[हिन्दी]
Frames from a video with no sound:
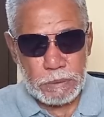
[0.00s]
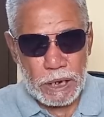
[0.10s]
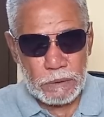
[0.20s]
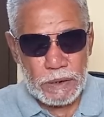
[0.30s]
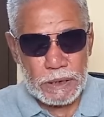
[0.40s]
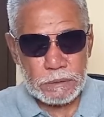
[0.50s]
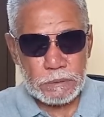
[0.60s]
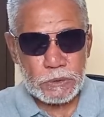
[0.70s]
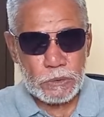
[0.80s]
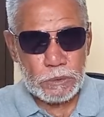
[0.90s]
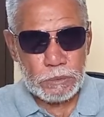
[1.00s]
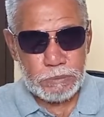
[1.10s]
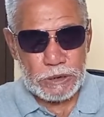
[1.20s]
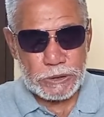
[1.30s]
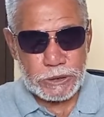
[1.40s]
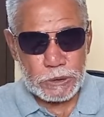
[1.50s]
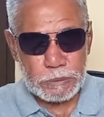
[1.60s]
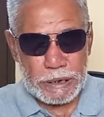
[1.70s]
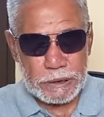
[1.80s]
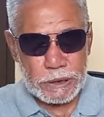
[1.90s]
बागवान जो पुलिस
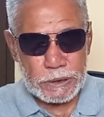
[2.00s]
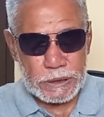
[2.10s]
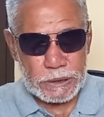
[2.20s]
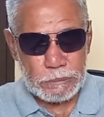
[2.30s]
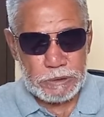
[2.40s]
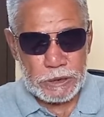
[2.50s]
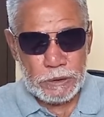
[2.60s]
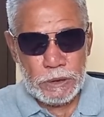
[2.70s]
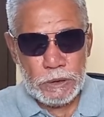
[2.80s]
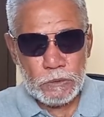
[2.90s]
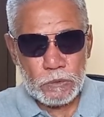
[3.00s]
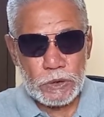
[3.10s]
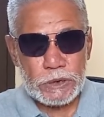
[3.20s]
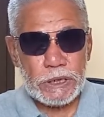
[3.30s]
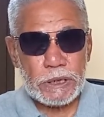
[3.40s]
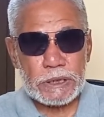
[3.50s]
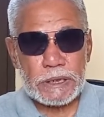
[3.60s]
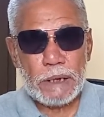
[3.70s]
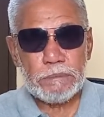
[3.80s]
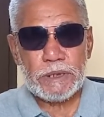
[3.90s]
इंस्पेक्टर थे तभी उनकी
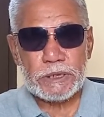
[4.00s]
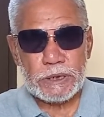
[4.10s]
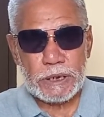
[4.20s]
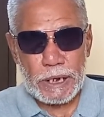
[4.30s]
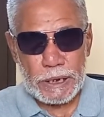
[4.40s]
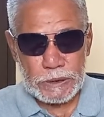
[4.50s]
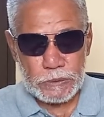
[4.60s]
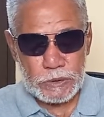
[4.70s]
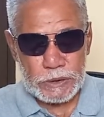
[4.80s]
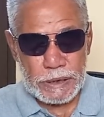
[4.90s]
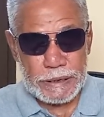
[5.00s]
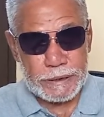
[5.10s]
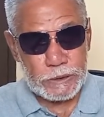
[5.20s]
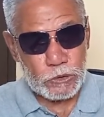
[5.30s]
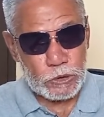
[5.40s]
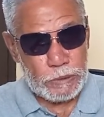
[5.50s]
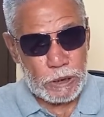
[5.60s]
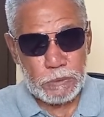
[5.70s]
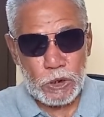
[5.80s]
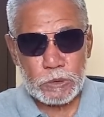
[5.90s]
किताब में से निकाली हुई है लेकिन उसमें
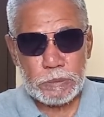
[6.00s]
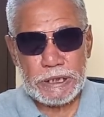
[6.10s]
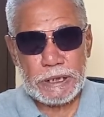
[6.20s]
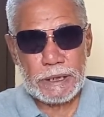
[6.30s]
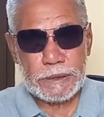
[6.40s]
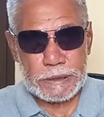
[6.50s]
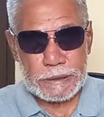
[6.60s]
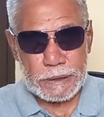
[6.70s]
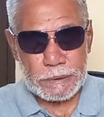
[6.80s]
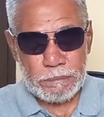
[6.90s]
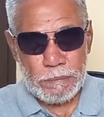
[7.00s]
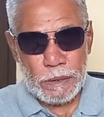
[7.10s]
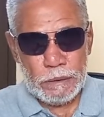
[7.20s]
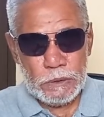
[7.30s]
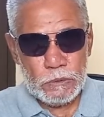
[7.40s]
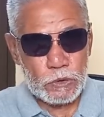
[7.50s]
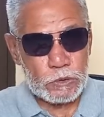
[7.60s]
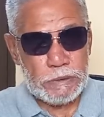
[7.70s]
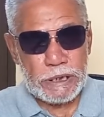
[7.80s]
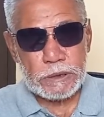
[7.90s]
एक बहुत बड़ी गलती है
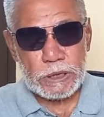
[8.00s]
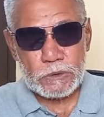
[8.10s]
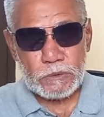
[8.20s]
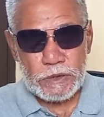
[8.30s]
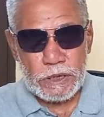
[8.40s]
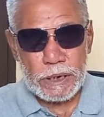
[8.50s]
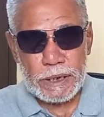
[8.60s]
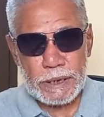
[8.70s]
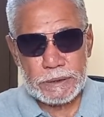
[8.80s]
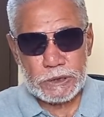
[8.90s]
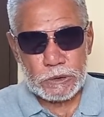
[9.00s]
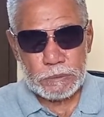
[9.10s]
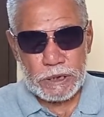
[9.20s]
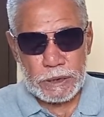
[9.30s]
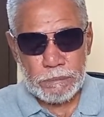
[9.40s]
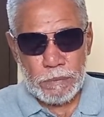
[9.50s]
उसमें एक तस्वीर है जिसमें